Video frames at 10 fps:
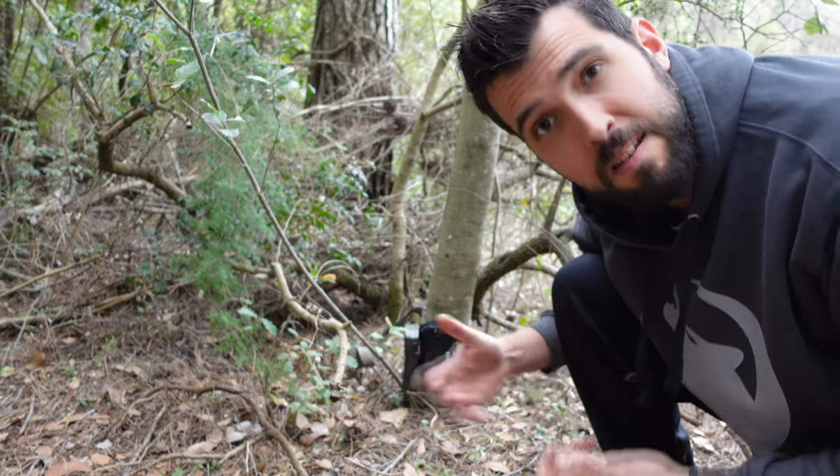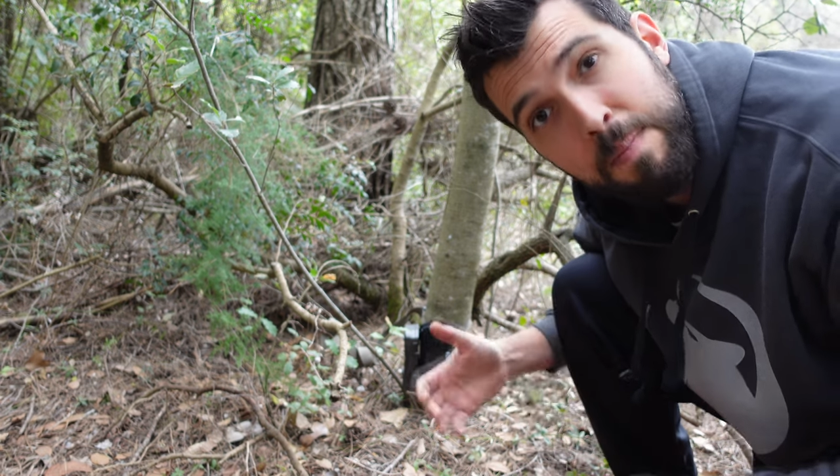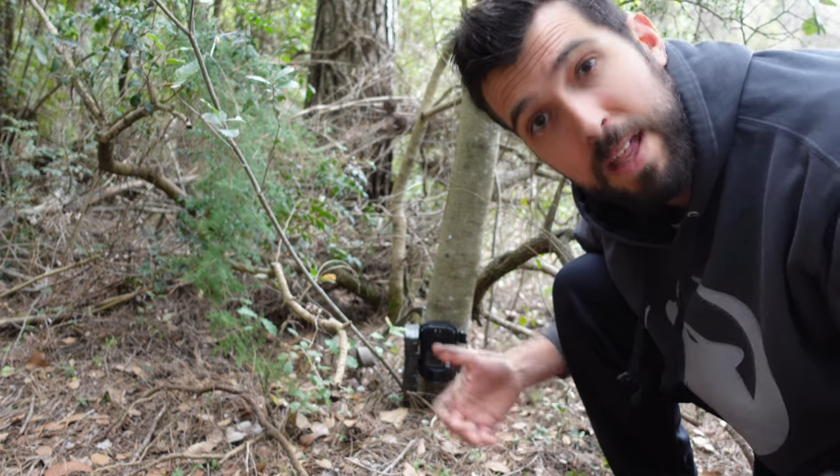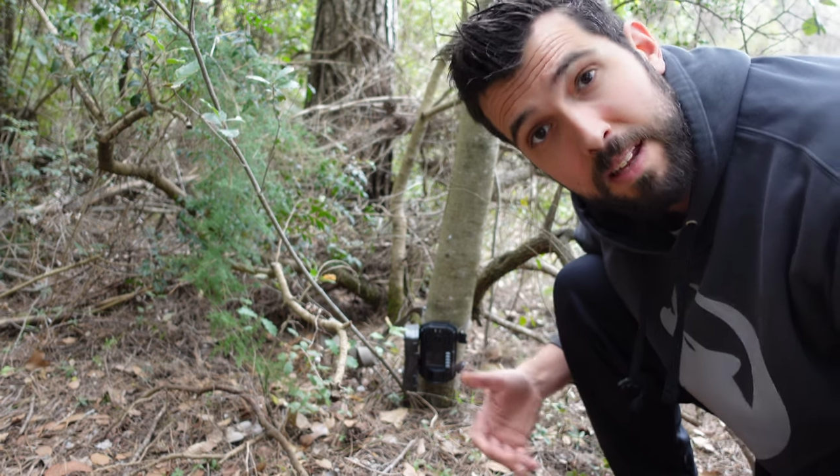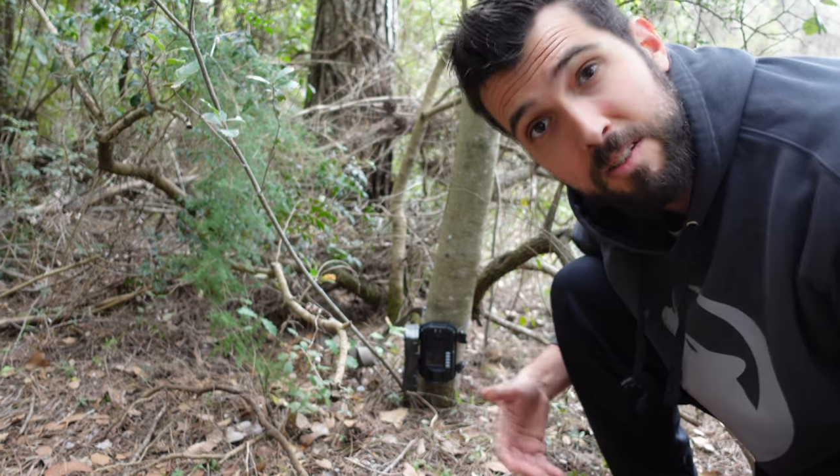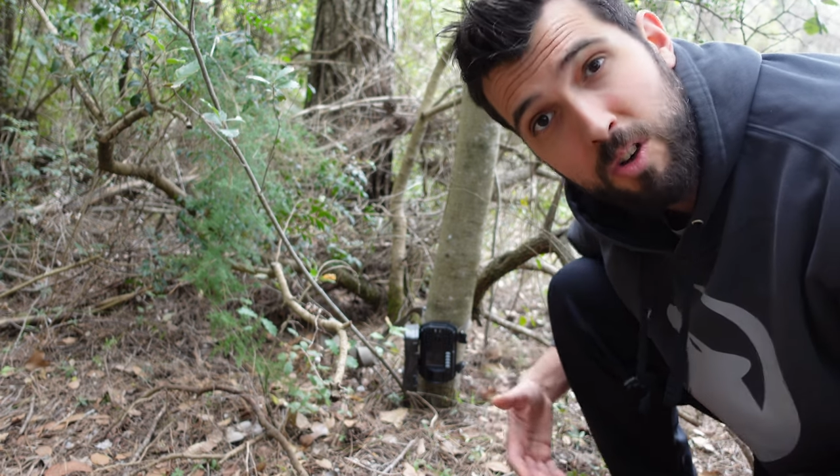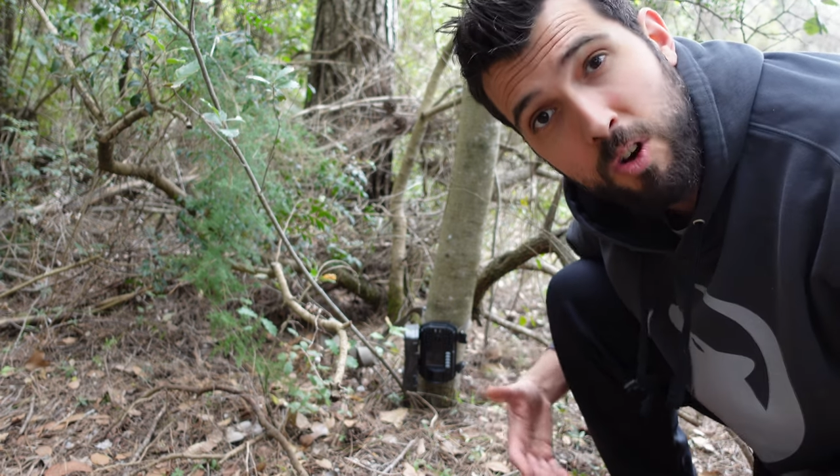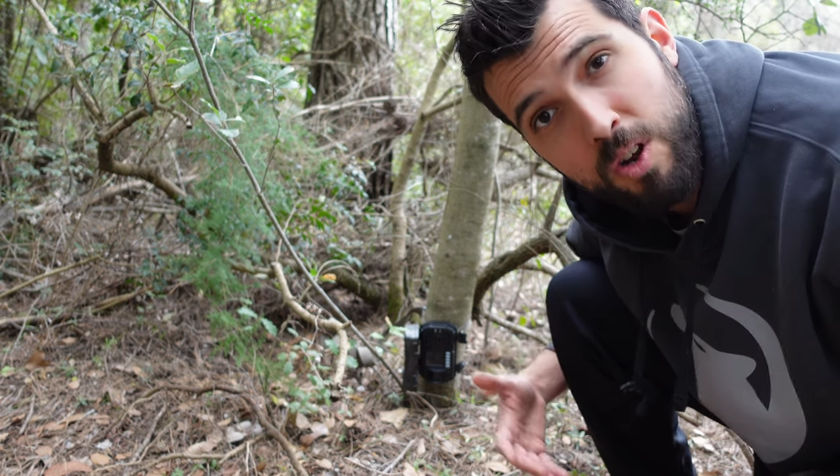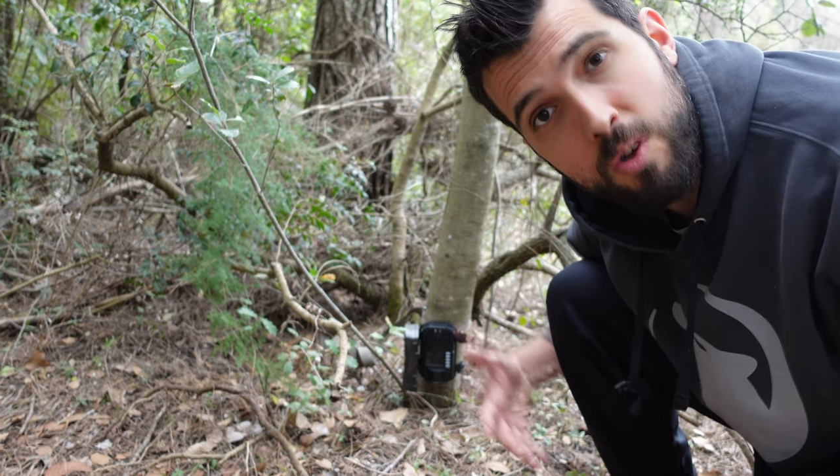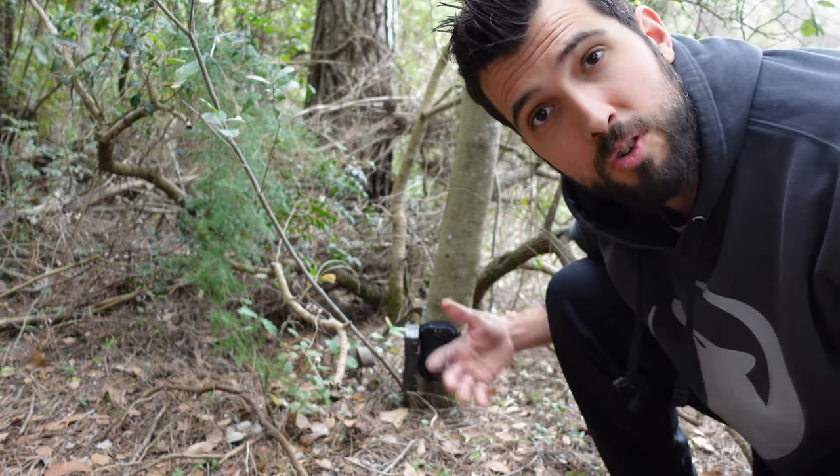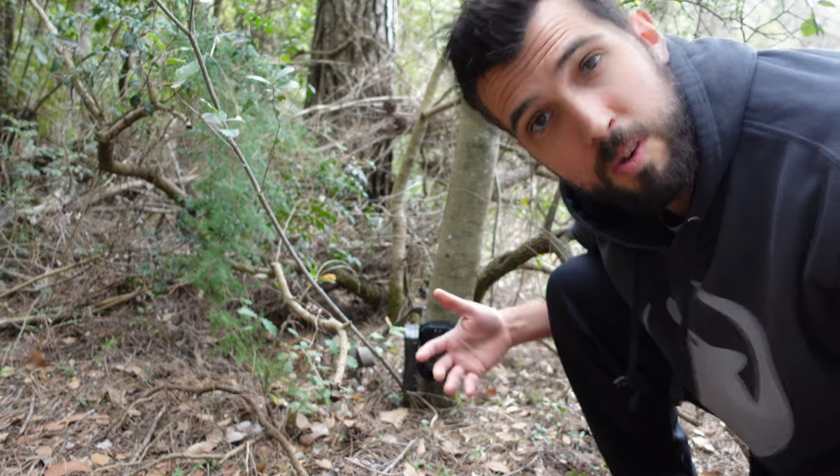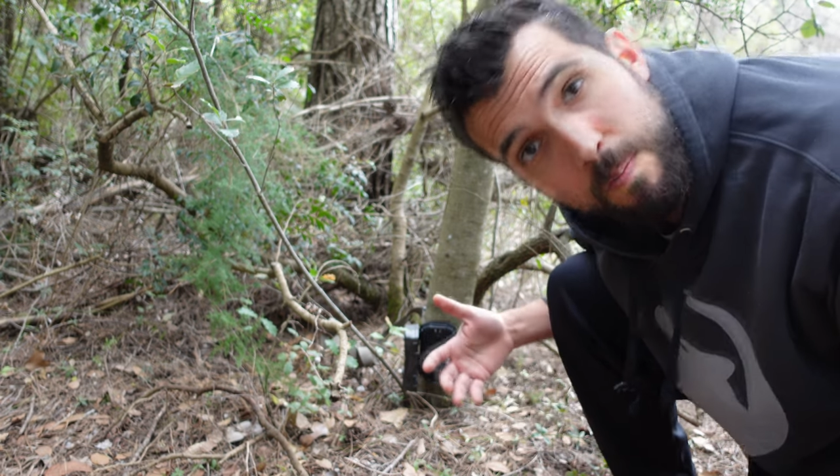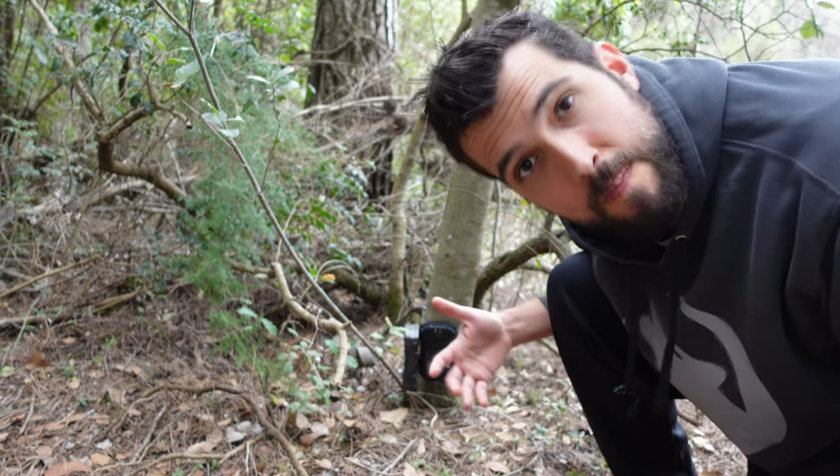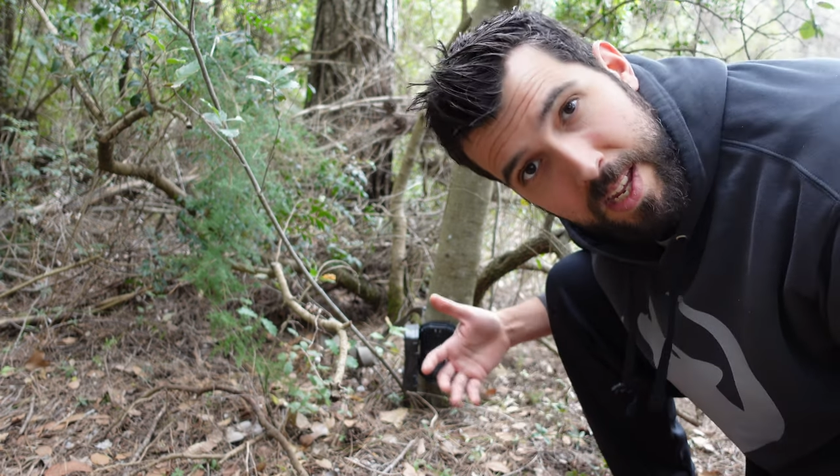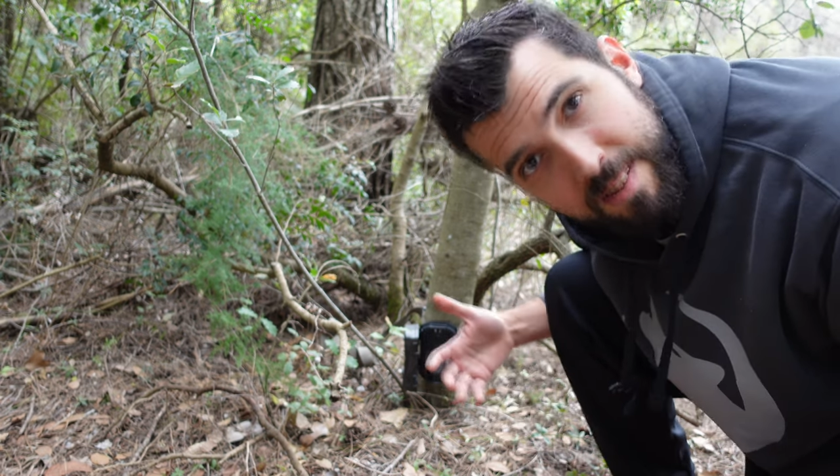semanas o incluso
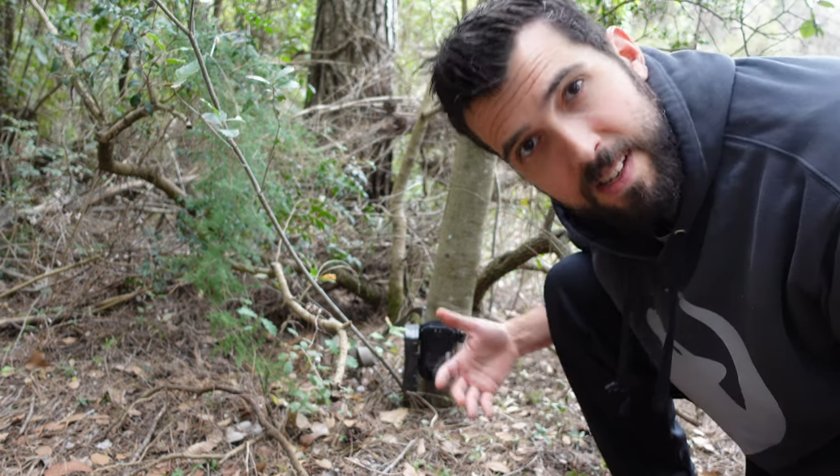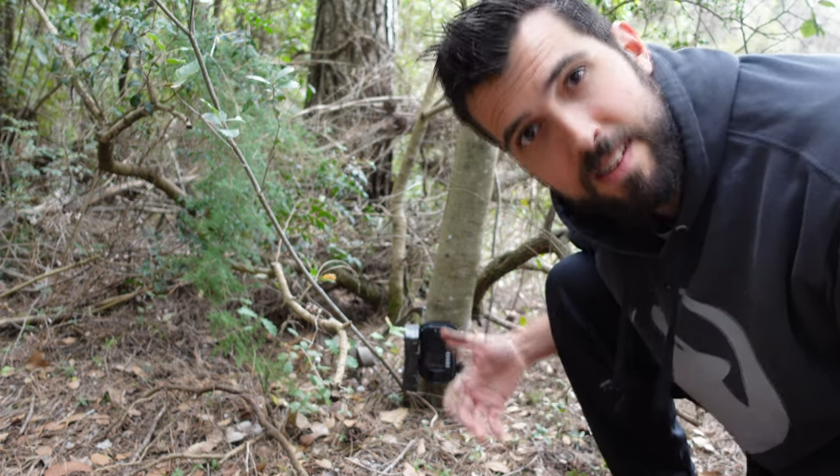meses.